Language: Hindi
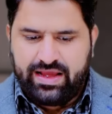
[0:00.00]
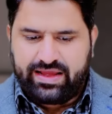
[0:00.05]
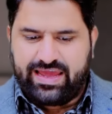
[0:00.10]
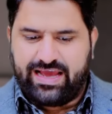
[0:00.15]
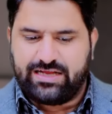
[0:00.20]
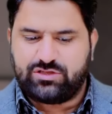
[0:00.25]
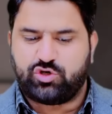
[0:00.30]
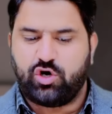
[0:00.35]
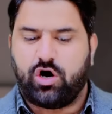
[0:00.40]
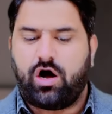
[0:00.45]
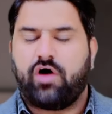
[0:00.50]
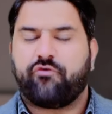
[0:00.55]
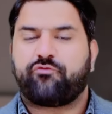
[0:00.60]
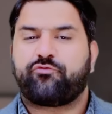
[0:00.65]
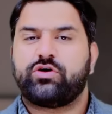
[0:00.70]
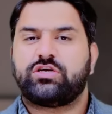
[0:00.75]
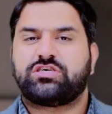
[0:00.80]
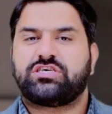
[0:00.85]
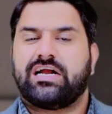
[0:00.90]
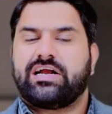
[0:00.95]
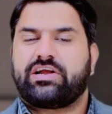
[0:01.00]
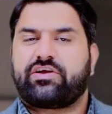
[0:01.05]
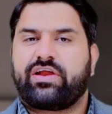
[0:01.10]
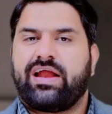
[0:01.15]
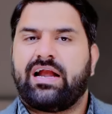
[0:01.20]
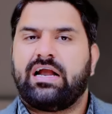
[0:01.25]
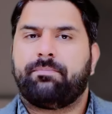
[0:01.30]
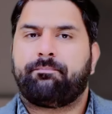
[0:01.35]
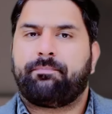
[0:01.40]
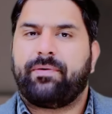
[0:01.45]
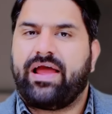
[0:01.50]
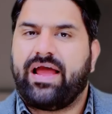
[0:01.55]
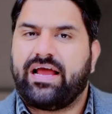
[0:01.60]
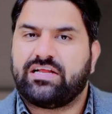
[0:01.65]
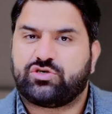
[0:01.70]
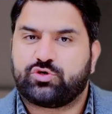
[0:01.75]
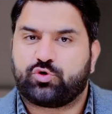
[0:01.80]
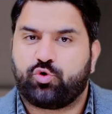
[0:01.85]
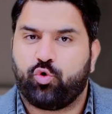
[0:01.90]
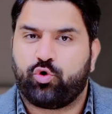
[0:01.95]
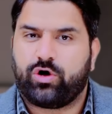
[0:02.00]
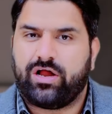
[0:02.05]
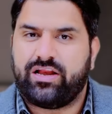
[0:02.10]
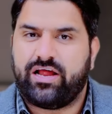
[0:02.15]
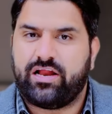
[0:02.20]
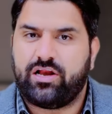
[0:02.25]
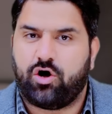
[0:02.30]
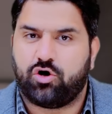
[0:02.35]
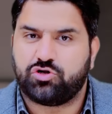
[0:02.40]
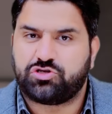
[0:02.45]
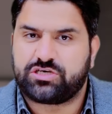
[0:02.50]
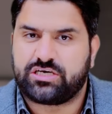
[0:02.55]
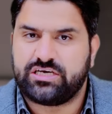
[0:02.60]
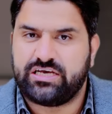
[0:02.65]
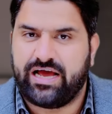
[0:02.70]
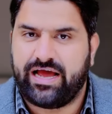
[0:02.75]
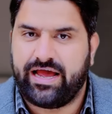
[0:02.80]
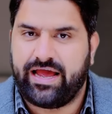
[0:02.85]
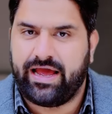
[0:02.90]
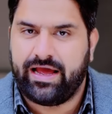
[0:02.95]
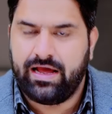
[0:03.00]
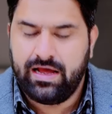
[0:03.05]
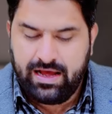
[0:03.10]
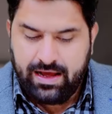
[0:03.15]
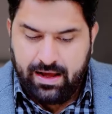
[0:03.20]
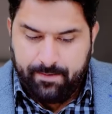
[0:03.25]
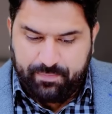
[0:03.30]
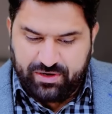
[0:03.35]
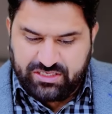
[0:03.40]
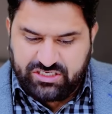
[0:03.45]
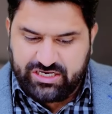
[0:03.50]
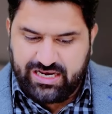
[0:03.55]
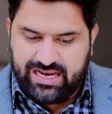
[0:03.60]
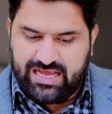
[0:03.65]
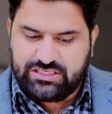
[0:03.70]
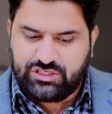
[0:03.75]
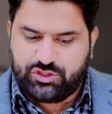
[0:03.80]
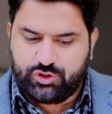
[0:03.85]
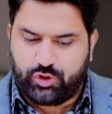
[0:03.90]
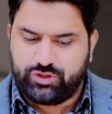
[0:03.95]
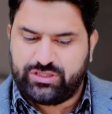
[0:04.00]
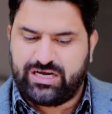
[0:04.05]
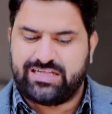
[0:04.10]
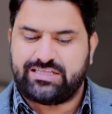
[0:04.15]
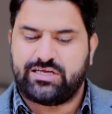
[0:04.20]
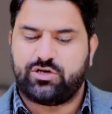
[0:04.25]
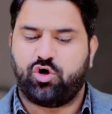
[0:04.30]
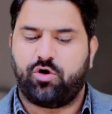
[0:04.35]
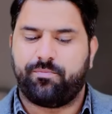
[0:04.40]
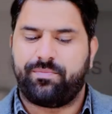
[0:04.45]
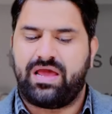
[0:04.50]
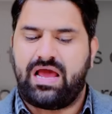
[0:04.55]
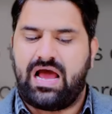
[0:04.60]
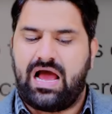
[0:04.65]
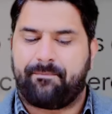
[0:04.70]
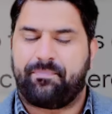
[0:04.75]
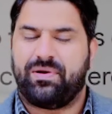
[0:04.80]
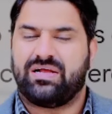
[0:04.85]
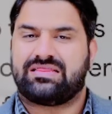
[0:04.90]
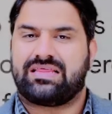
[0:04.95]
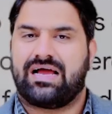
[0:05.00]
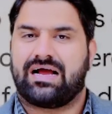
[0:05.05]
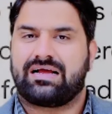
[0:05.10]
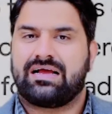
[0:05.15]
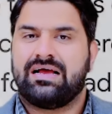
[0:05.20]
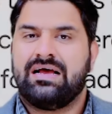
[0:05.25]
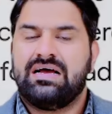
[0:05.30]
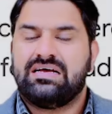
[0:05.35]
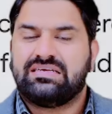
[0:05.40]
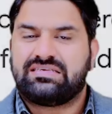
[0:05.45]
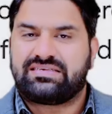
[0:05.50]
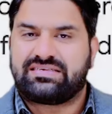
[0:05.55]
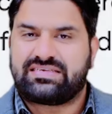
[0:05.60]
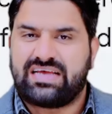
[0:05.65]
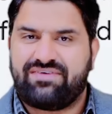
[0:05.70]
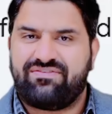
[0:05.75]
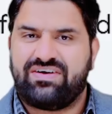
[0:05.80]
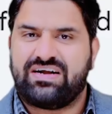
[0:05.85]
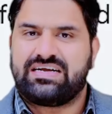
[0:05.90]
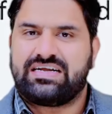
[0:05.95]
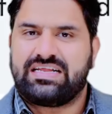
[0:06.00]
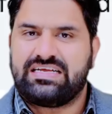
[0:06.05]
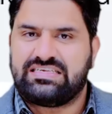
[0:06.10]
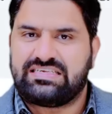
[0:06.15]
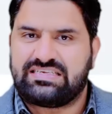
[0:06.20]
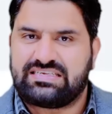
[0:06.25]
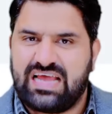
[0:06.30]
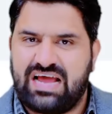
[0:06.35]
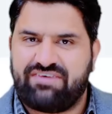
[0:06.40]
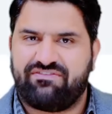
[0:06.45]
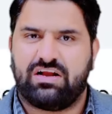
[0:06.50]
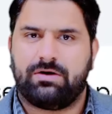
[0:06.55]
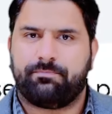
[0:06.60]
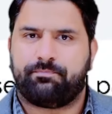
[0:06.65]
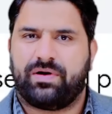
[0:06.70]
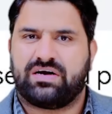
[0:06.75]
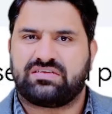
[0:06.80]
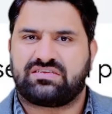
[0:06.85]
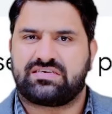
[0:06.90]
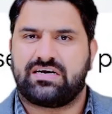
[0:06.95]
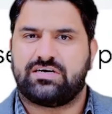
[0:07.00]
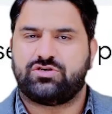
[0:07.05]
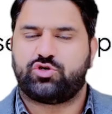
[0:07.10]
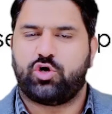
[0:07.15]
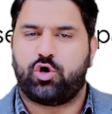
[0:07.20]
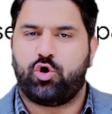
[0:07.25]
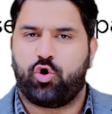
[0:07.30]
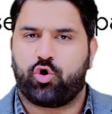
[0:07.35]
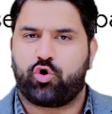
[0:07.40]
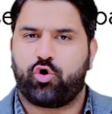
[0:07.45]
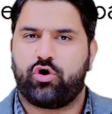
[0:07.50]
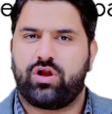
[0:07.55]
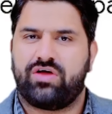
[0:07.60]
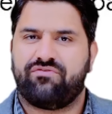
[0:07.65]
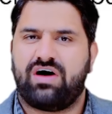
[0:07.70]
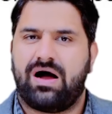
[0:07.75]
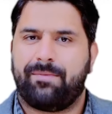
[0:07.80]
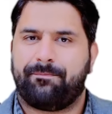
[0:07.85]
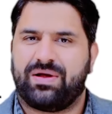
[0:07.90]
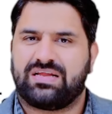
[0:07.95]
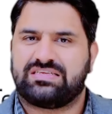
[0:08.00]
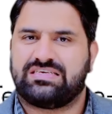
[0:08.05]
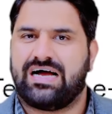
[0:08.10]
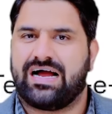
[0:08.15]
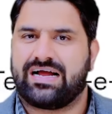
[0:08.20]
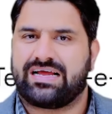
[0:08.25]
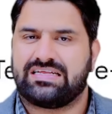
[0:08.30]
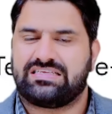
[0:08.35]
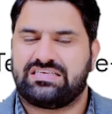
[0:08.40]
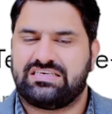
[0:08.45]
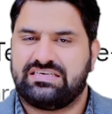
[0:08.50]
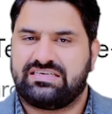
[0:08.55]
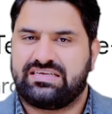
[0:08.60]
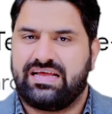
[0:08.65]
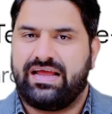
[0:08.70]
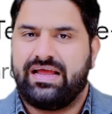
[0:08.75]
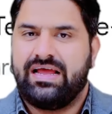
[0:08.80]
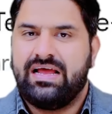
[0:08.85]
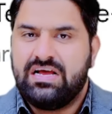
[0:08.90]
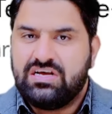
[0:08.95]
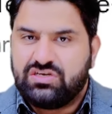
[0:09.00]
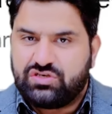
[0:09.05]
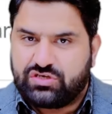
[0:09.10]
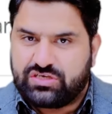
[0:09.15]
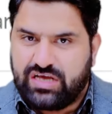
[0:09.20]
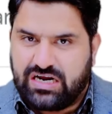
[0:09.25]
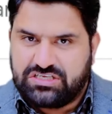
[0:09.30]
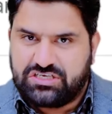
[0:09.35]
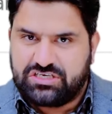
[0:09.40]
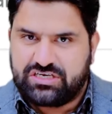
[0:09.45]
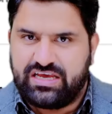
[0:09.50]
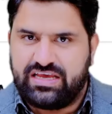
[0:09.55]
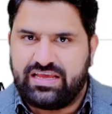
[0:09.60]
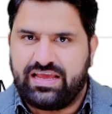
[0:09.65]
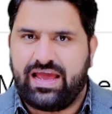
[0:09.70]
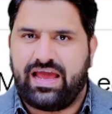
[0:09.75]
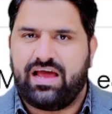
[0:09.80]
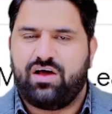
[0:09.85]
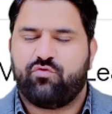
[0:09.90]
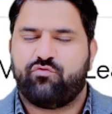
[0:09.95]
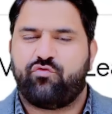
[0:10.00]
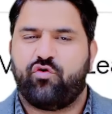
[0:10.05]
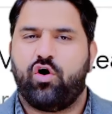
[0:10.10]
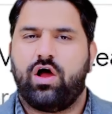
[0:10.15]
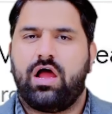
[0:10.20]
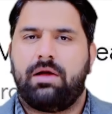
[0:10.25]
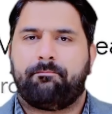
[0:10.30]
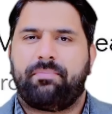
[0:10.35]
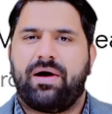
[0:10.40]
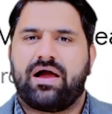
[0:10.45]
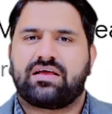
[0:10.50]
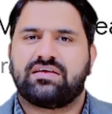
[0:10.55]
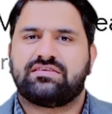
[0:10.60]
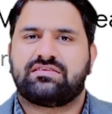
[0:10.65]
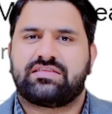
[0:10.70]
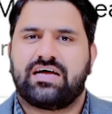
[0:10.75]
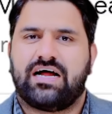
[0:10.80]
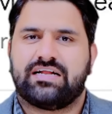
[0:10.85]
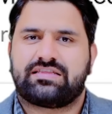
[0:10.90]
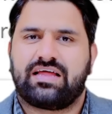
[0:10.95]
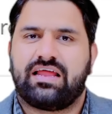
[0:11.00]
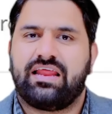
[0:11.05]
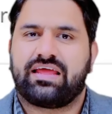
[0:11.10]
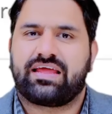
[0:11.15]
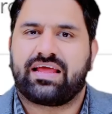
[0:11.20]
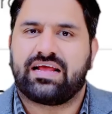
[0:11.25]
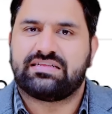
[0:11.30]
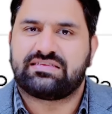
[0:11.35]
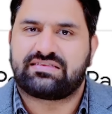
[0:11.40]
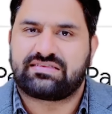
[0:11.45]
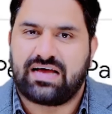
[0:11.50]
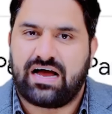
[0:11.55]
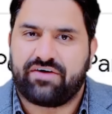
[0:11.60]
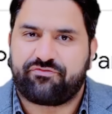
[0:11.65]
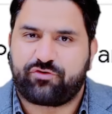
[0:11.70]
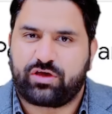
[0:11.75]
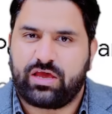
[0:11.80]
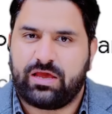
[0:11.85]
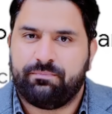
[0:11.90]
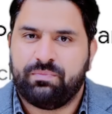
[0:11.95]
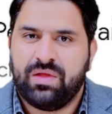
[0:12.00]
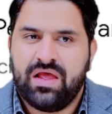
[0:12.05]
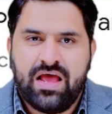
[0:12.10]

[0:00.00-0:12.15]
कि जो ऑफिशियल ट्रेंड पेज गूगल ने लॉन्च किया है पिछले चौदह दिनों में अभी तक 77 परसेंट जो लोगों ने वहां पर जाके चीजें सर्च की हैं वो है पाकिस्तान तरीके इंसाफ की